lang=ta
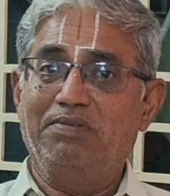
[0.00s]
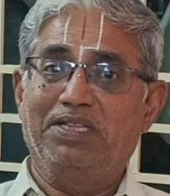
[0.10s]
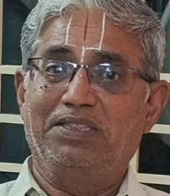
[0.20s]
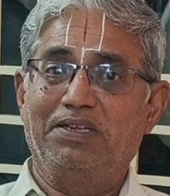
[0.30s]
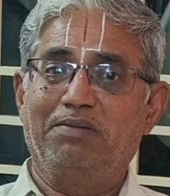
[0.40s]

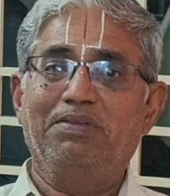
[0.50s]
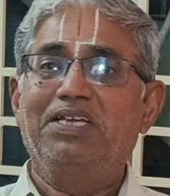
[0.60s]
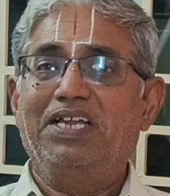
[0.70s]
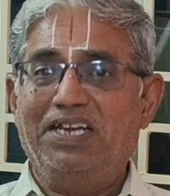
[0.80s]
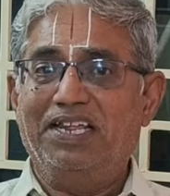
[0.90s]
திவத்திலும்
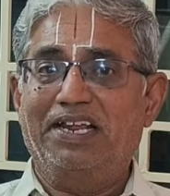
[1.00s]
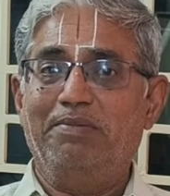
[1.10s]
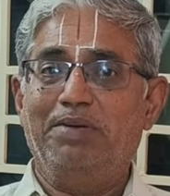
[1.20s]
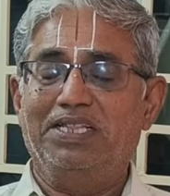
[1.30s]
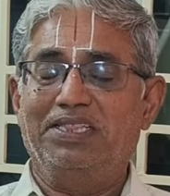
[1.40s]

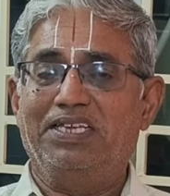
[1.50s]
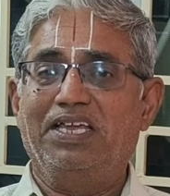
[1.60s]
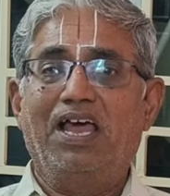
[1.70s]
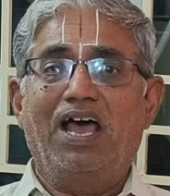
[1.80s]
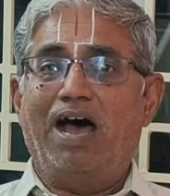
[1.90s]
நிறைவேற்றி
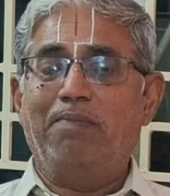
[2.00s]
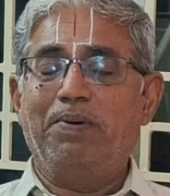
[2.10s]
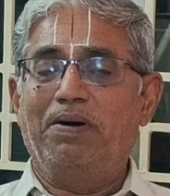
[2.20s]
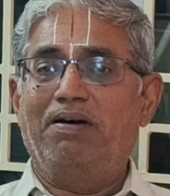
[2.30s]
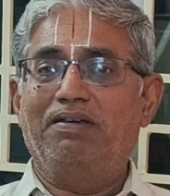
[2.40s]

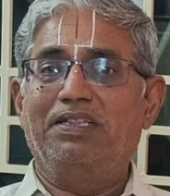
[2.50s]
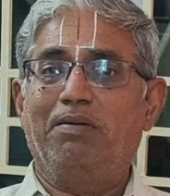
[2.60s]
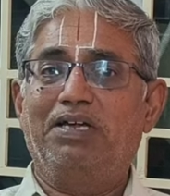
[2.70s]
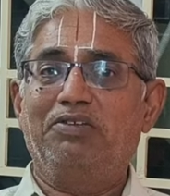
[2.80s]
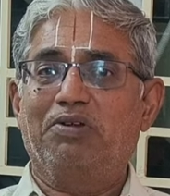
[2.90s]
அப்போ
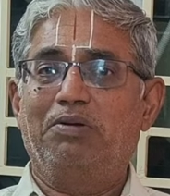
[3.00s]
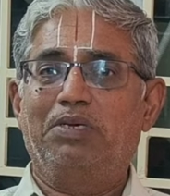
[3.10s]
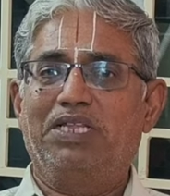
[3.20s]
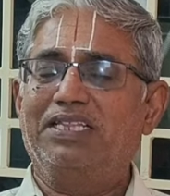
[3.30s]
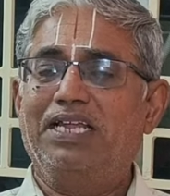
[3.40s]
இந்த மாதிரி
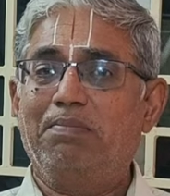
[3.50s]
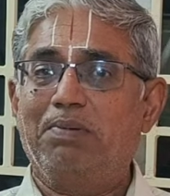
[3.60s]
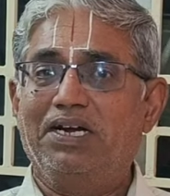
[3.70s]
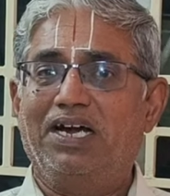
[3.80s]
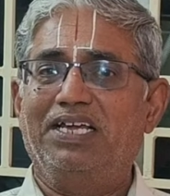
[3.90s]
சொல்லும்போது அது என்ன
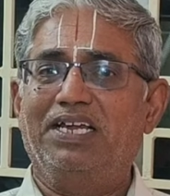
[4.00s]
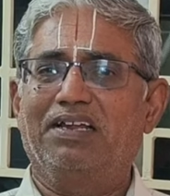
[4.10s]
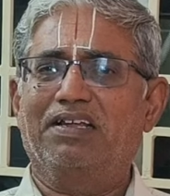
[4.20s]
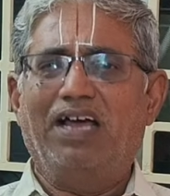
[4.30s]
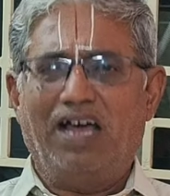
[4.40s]
பங்காளி
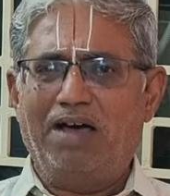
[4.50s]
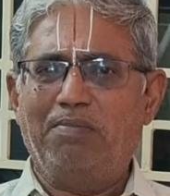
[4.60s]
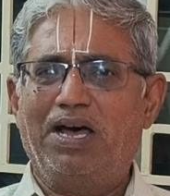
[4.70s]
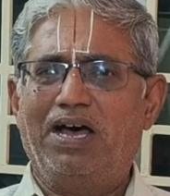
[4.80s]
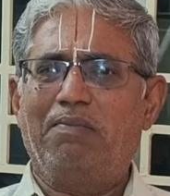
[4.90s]
என்ன
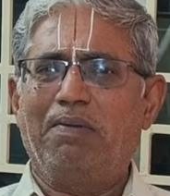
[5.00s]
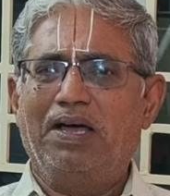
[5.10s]
ஆமா